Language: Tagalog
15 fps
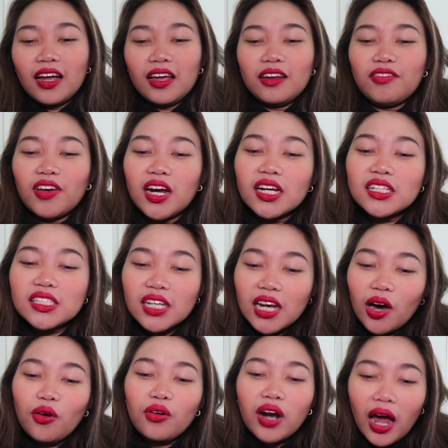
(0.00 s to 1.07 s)
In fairness ni
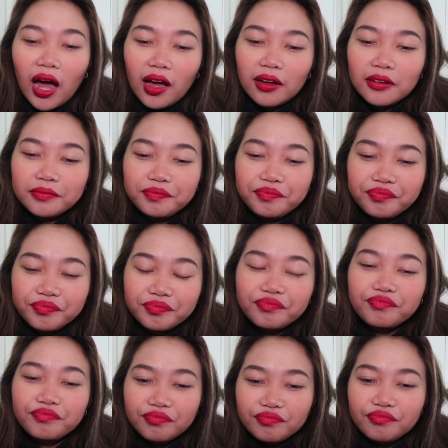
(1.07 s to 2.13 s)
Laura,
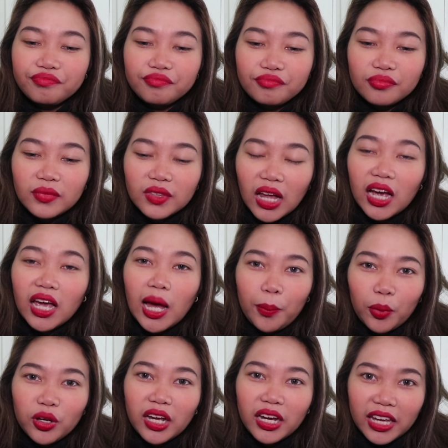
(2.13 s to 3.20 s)

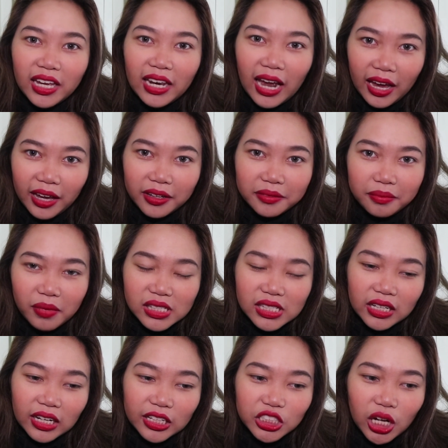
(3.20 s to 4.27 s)
nagihapon niyang kilay.
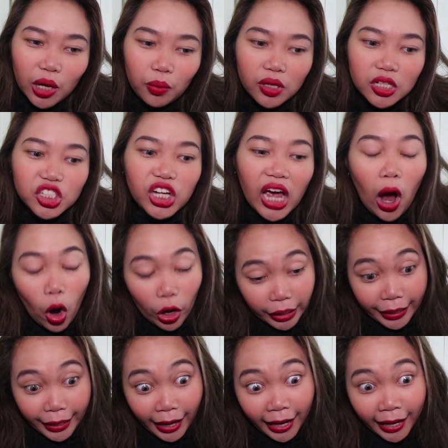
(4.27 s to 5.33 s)
Bisag nag-shower siya.
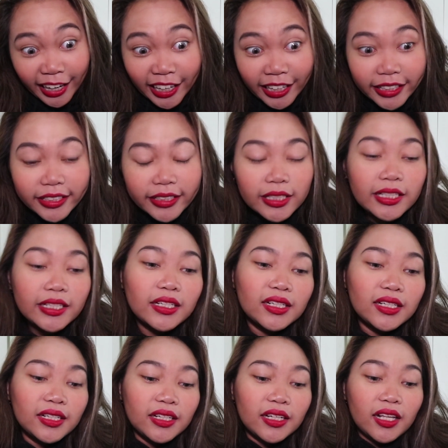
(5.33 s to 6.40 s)
Okay!
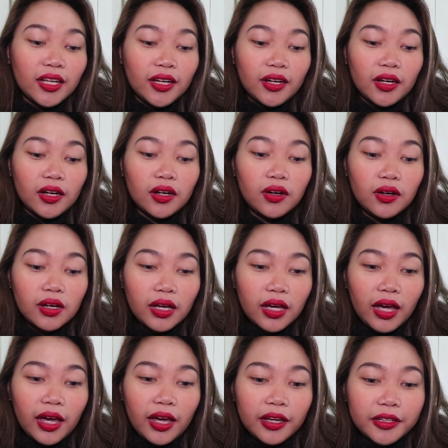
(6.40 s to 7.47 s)

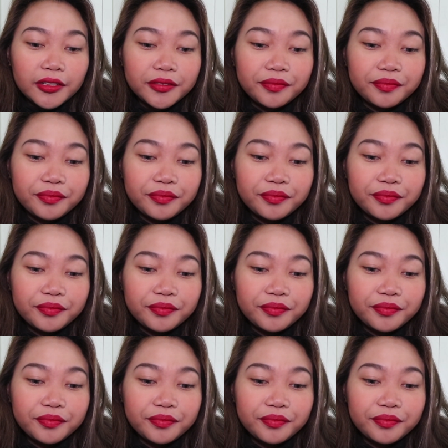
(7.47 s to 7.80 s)
Okay.